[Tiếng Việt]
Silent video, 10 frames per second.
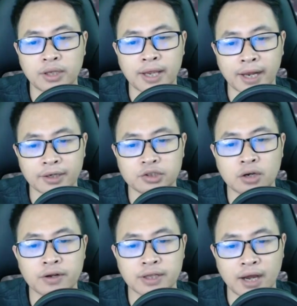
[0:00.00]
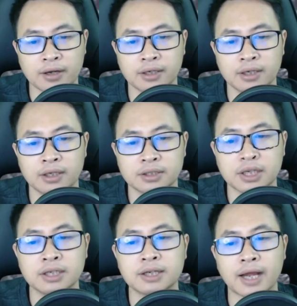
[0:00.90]
hẹn trước với ta
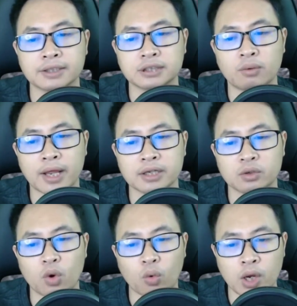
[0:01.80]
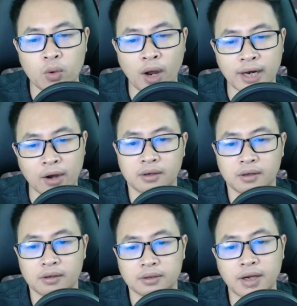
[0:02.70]
Chín cảnh sau này của Quế Hoa Đào
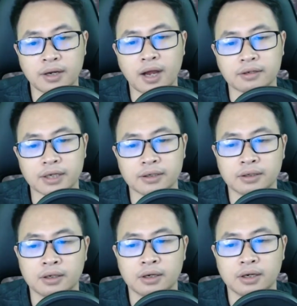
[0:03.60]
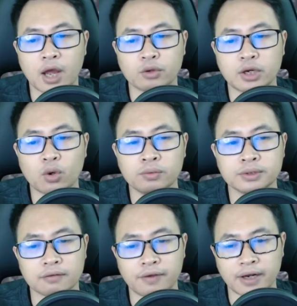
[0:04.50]
Ta khẳng định đều sẽ đúng
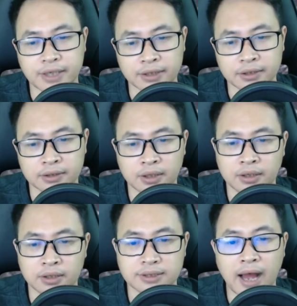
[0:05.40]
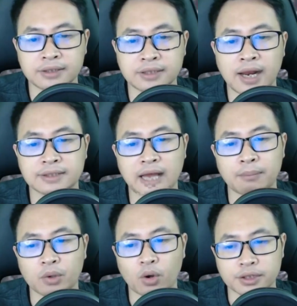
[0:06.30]
giờ vẽ tranh Giá sẽ là giảm
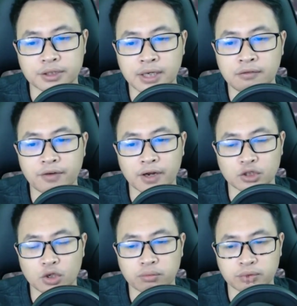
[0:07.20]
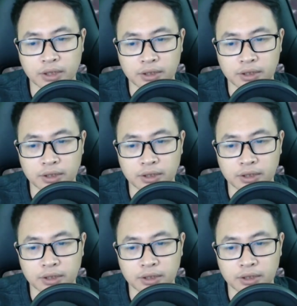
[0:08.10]
còn 9 phần cho công tử